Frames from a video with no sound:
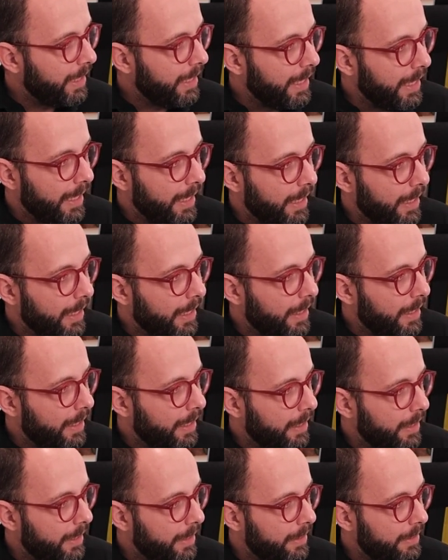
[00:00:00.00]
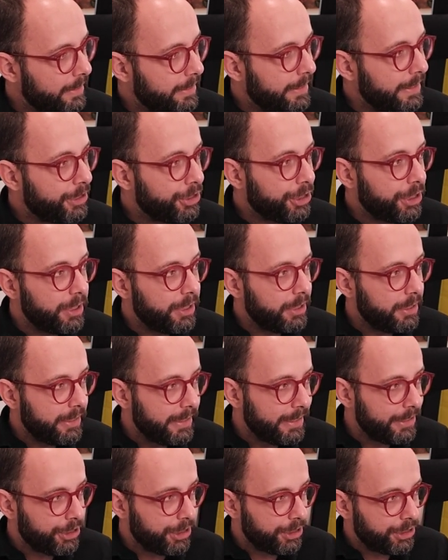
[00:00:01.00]
e, eh, DC,
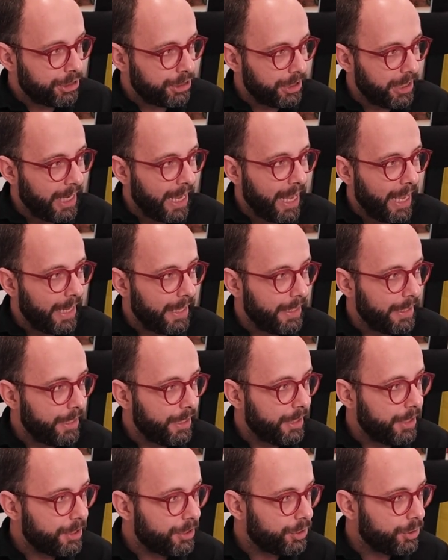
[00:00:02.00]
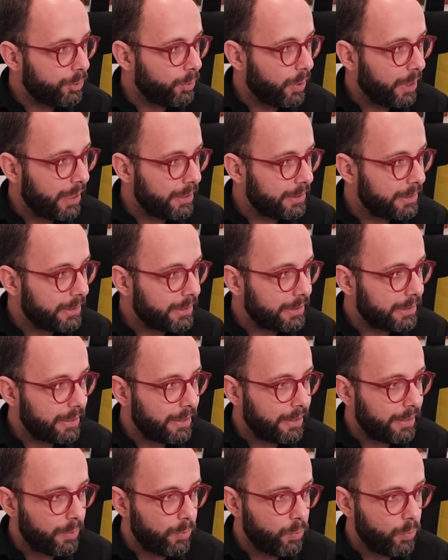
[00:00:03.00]
DGCA
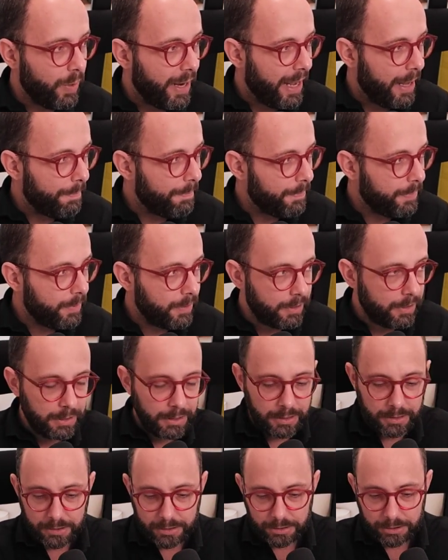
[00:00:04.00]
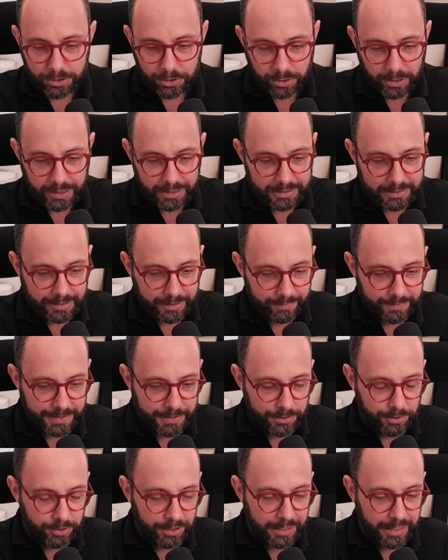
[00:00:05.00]
Issuance Web, cioè il
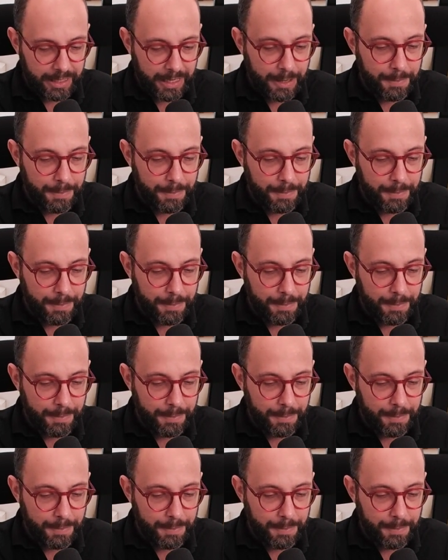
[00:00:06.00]
servizio di